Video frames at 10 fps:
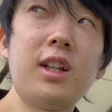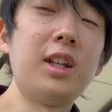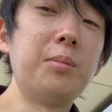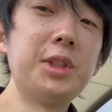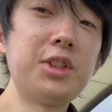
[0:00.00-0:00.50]

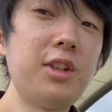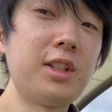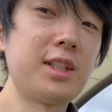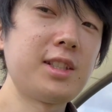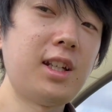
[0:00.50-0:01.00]
え道の
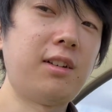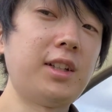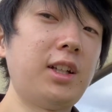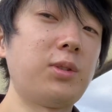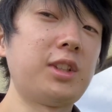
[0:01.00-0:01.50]
駅北
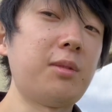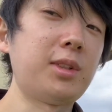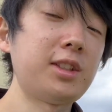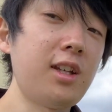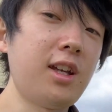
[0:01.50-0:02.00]
川でござい
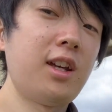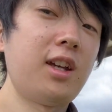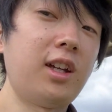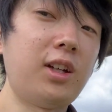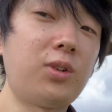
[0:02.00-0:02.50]
まして、
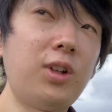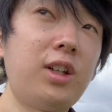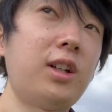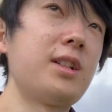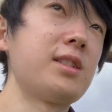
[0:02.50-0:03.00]
えこ
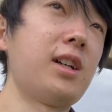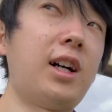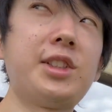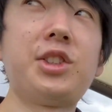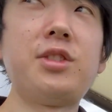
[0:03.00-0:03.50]
れからですね、
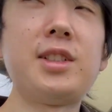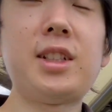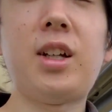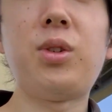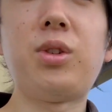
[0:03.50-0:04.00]
足を
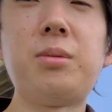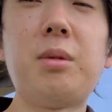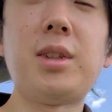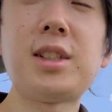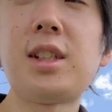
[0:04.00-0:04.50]
つかろうと思
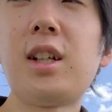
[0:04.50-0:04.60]
います。